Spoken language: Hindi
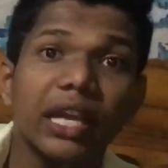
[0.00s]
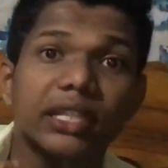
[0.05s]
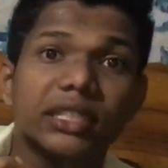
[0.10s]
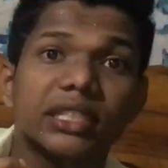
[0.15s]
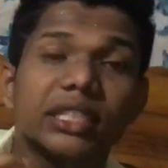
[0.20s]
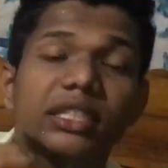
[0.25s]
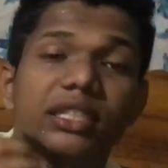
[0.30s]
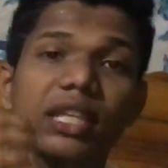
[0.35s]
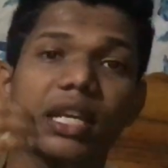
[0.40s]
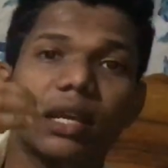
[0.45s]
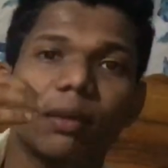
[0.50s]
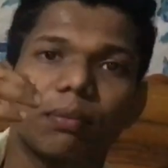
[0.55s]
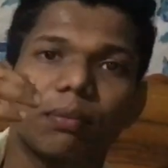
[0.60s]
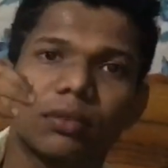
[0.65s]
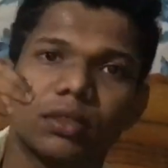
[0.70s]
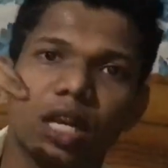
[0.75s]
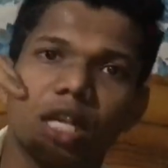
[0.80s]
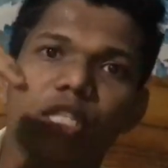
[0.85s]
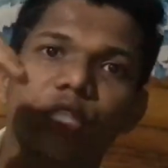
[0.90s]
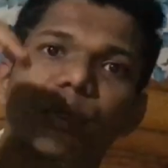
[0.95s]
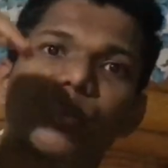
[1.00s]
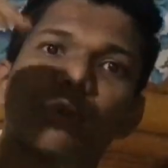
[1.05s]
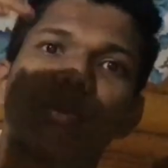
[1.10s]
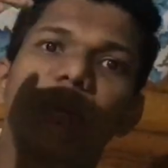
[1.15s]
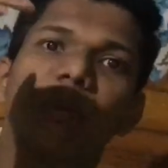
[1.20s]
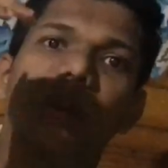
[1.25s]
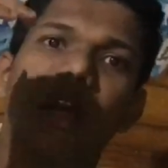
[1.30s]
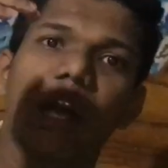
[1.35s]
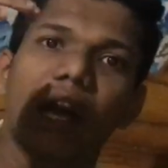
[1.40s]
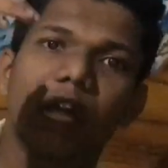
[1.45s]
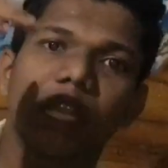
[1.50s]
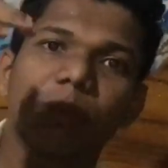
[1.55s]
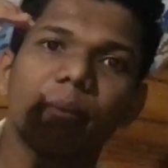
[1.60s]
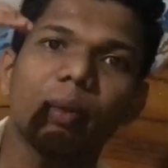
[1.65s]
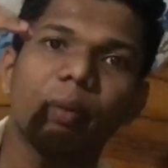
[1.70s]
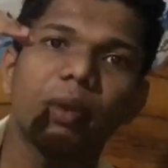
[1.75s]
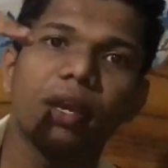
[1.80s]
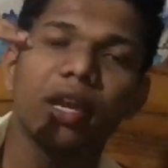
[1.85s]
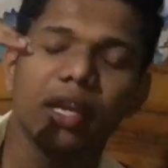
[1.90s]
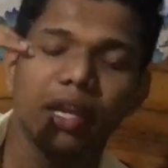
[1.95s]
एक चीज एक सक्सेसफुल
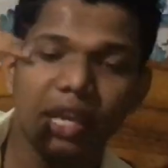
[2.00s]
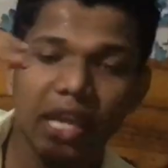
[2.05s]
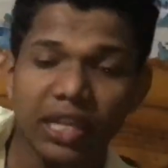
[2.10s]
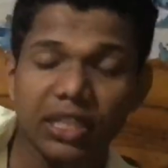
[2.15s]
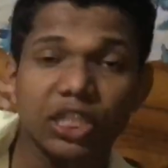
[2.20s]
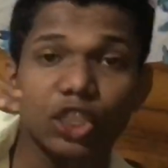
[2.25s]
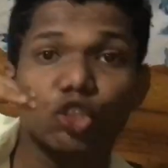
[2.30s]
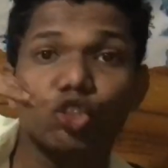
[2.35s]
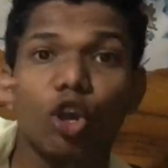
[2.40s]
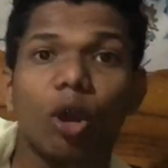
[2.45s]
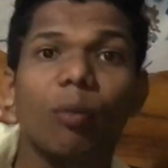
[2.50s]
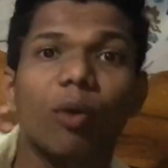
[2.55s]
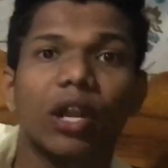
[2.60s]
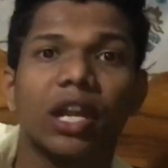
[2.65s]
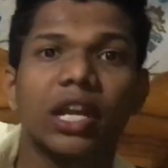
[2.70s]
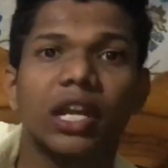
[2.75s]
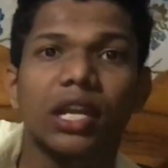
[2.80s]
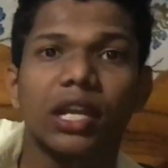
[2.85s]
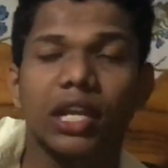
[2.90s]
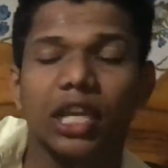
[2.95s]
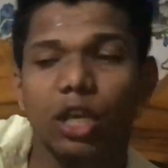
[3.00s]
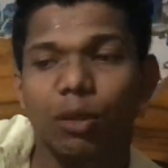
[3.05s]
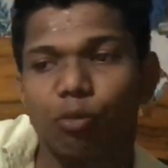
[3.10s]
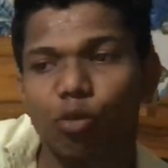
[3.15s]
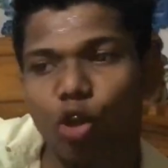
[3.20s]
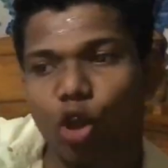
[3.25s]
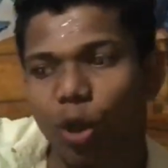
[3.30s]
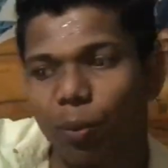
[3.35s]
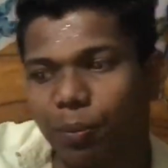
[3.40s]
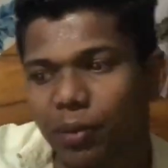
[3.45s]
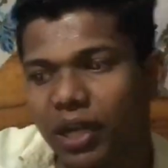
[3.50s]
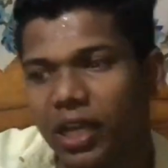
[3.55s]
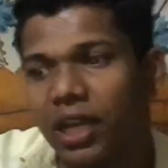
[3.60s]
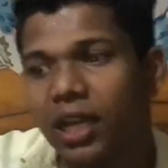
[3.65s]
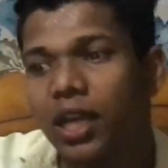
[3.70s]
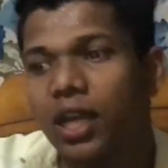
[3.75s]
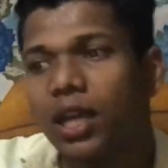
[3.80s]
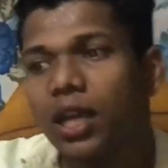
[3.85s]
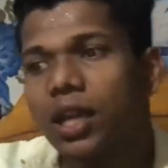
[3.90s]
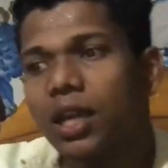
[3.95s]
आदमी में एक चीज कॉमन है कि वो
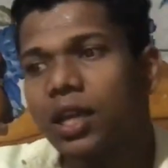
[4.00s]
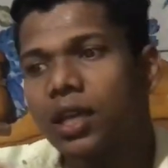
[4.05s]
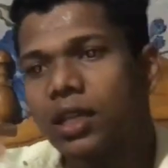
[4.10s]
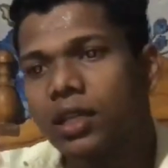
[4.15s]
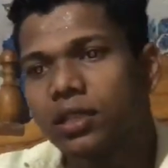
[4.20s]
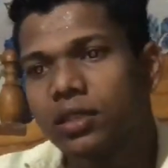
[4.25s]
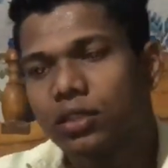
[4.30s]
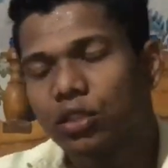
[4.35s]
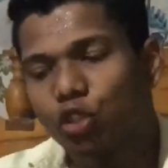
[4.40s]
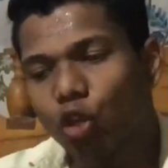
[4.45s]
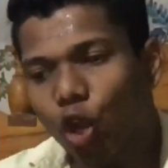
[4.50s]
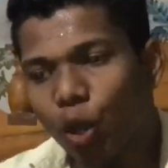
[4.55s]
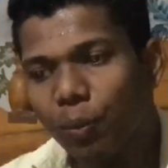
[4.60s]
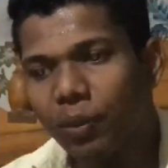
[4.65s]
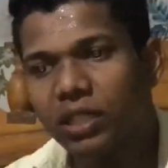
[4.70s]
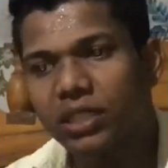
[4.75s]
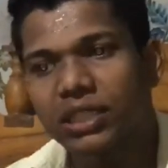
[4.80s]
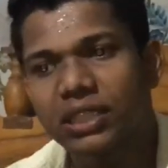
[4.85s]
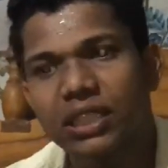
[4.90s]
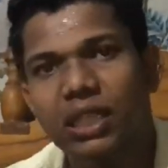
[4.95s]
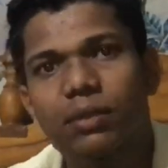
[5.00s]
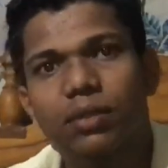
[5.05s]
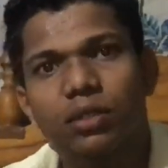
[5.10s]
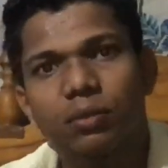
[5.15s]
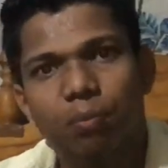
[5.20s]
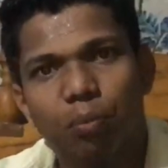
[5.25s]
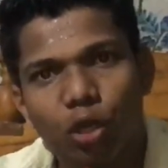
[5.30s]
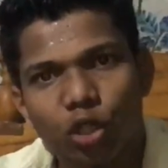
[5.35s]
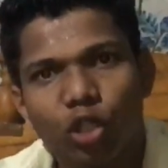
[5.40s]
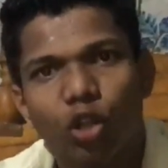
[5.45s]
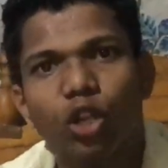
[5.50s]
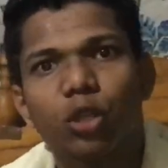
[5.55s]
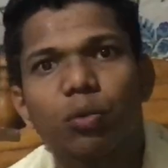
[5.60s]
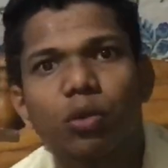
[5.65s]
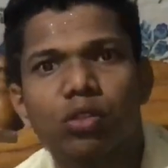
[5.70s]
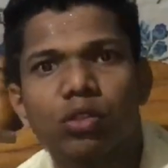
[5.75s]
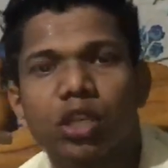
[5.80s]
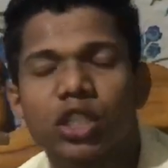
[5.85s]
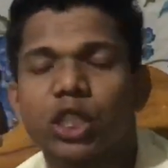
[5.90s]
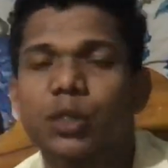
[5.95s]
अपने जो भी जिसकी बदौलत
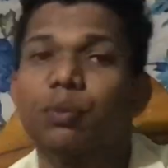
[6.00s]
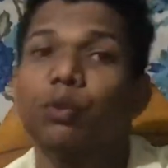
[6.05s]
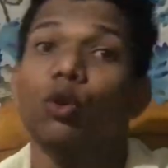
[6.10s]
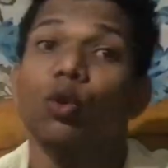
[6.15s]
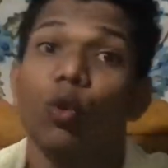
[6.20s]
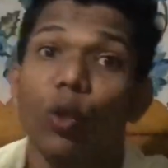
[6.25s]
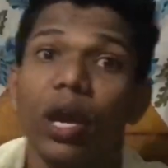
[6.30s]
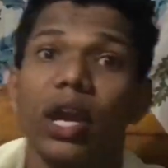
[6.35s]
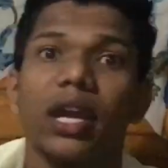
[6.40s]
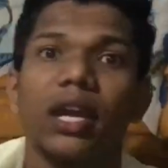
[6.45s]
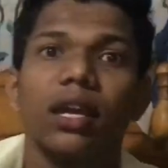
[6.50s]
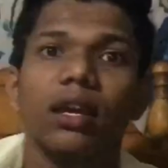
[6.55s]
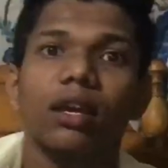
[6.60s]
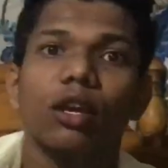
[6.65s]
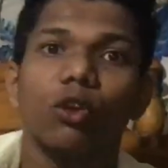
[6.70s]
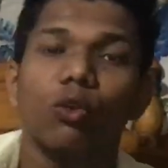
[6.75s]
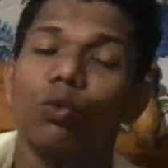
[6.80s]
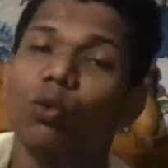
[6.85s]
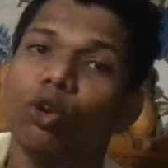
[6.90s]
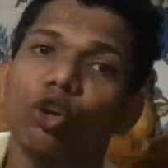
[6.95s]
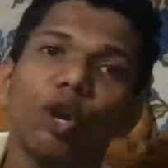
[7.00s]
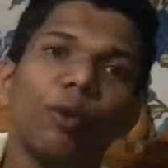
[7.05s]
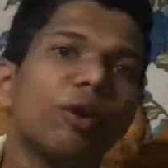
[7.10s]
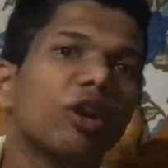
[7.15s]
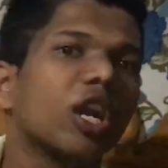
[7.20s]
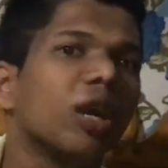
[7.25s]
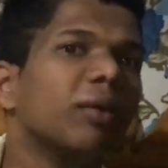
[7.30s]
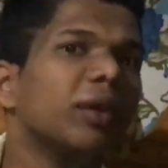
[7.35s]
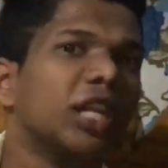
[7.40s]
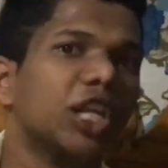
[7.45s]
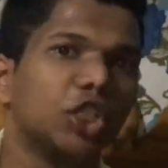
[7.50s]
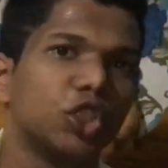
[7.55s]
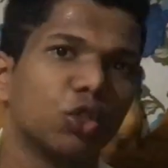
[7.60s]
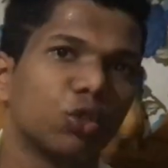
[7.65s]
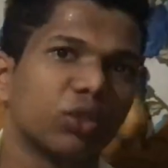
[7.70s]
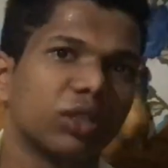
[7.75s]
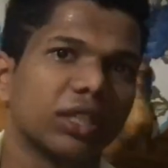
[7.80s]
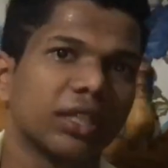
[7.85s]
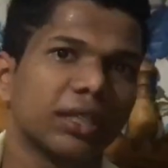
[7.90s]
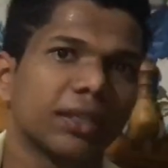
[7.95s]
वो सक्सेसफुल हुए हैं उनको वो कभी नहीं
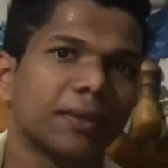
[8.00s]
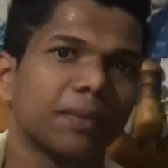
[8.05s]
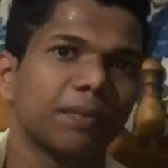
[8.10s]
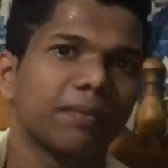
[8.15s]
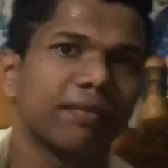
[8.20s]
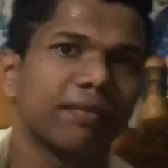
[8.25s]
छोड़ते